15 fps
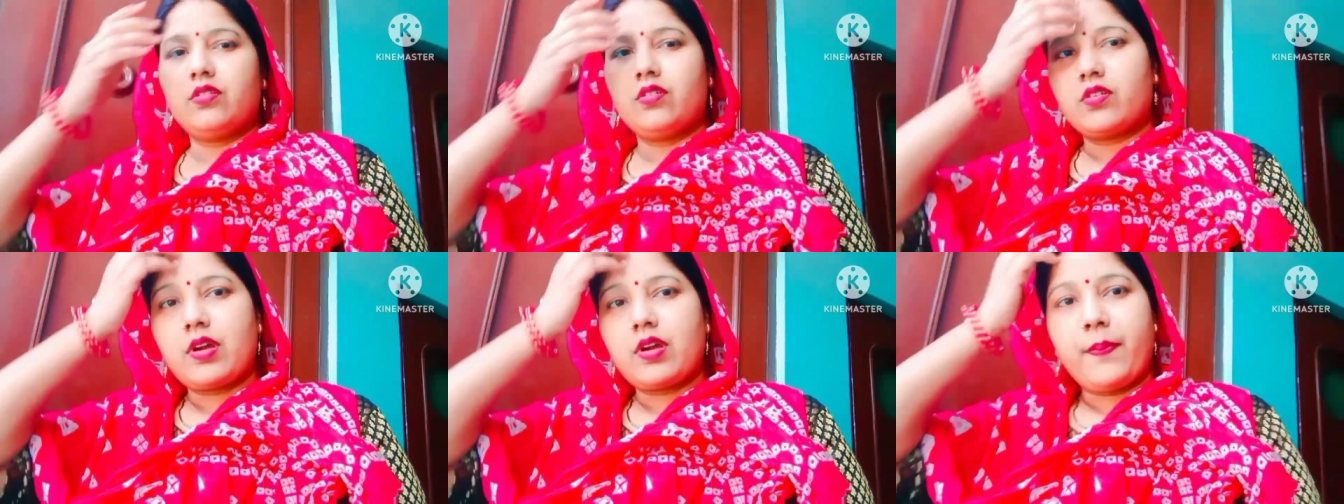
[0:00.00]

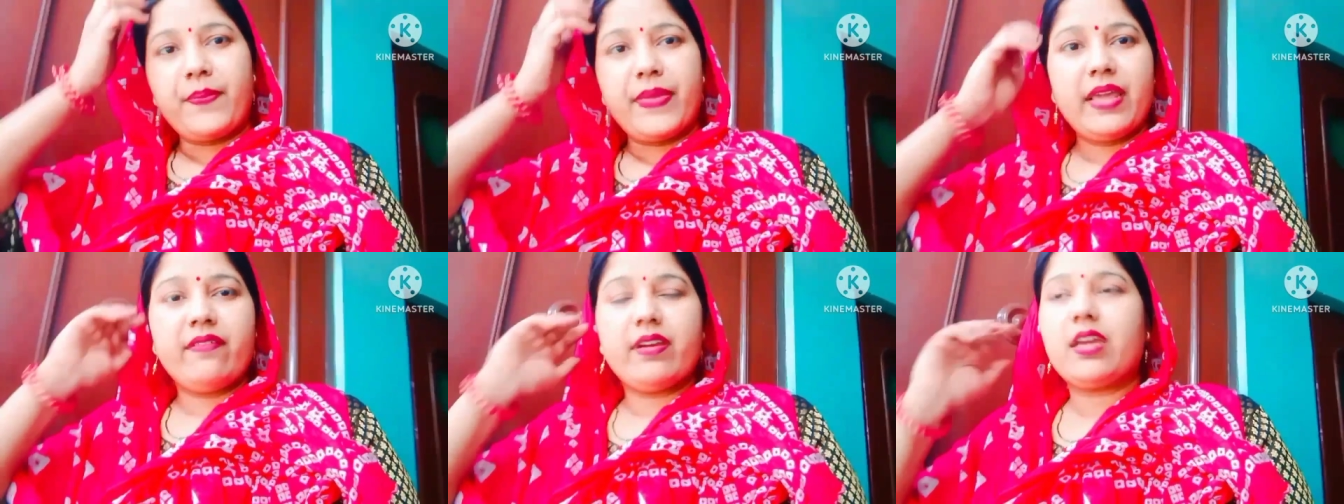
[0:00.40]
तो
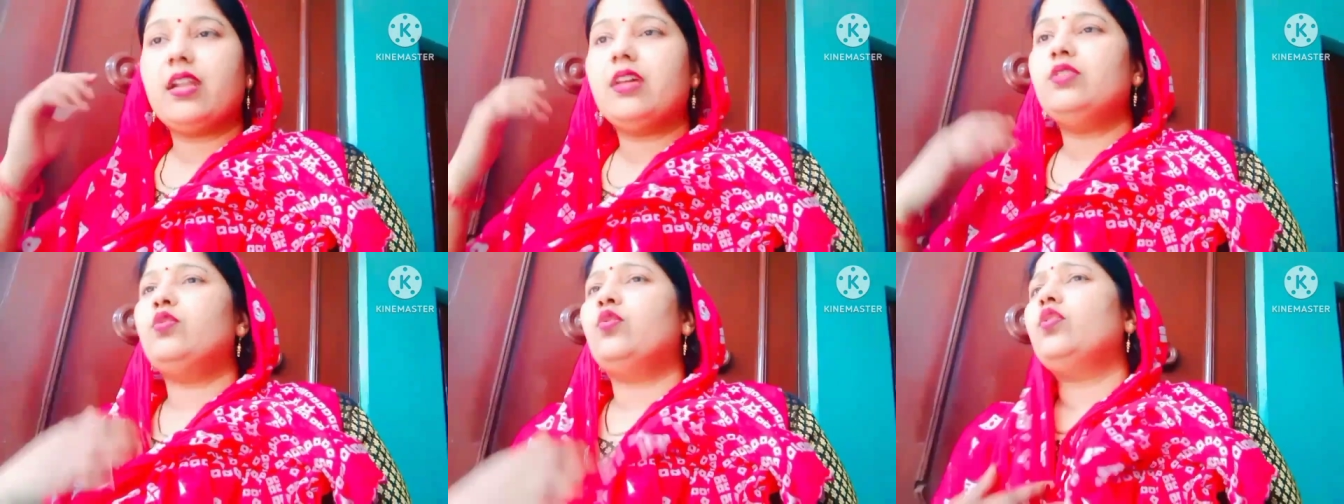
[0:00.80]
कपड़े
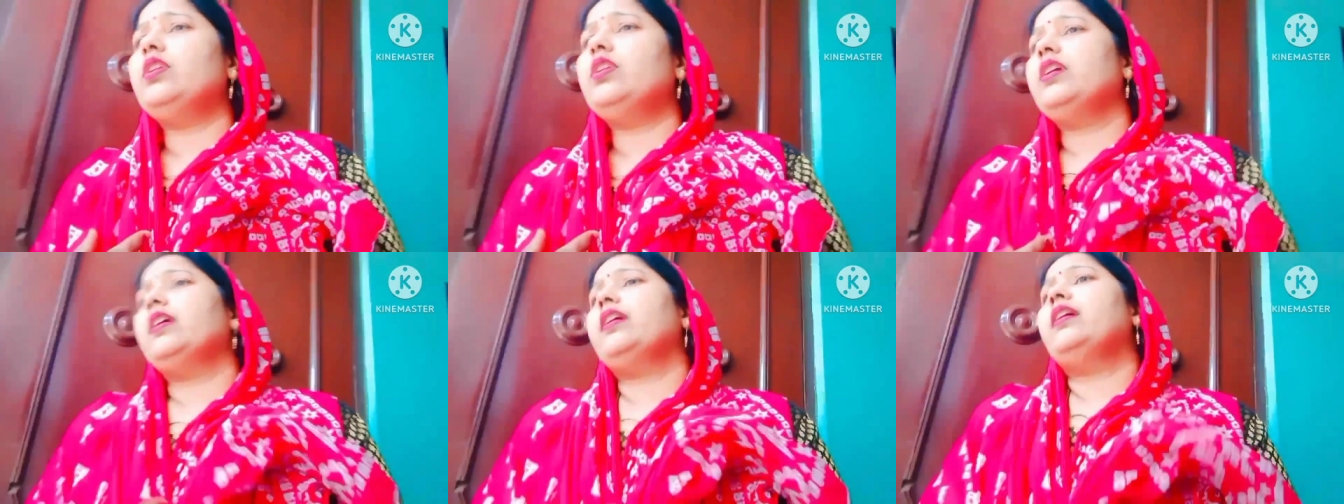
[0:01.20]
वगैरह धो
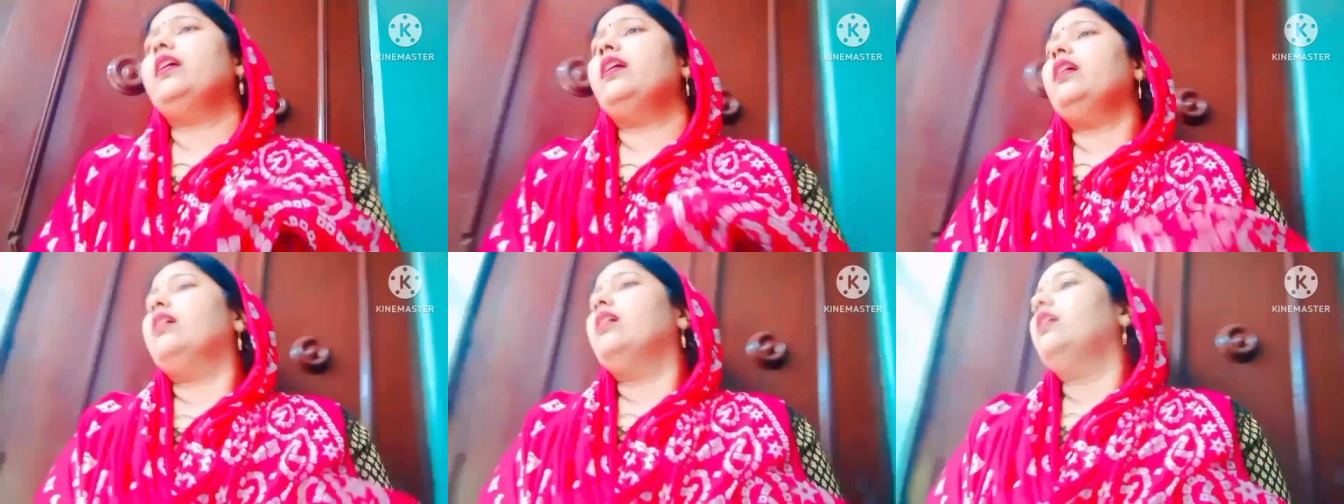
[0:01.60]
लिए हैं